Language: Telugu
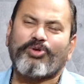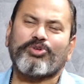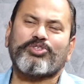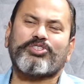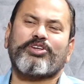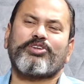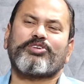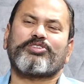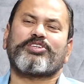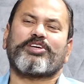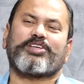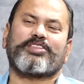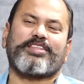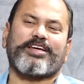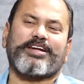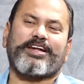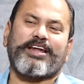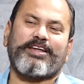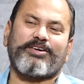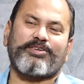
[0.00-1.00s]
ఆలోచనల శక్తి
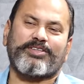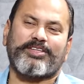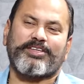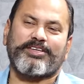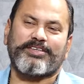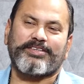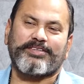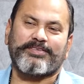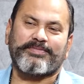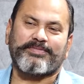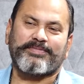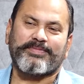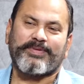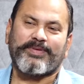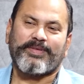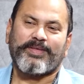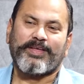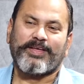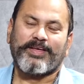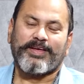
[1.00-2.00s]
ఎట్లా ఉంది
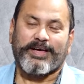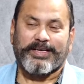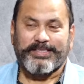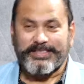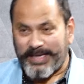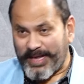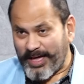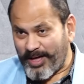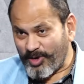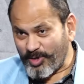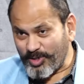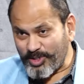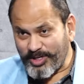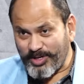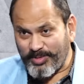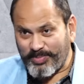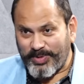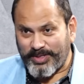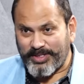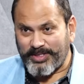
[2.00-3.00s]
అసలు
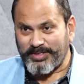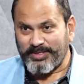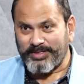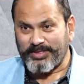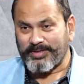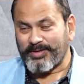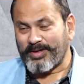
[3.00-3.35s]
ఆలోచనలు ప్రతి